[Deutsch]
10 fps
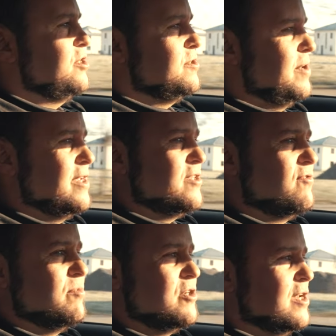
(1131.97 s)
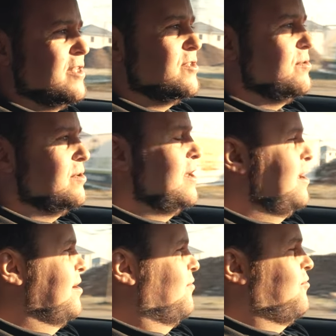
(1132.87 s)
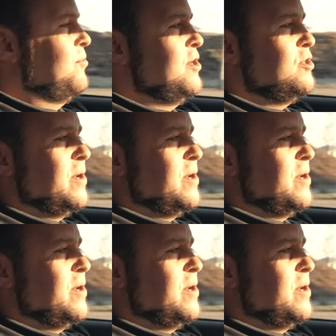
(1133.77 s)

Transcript: Deswegen ist für mich dann so, für mich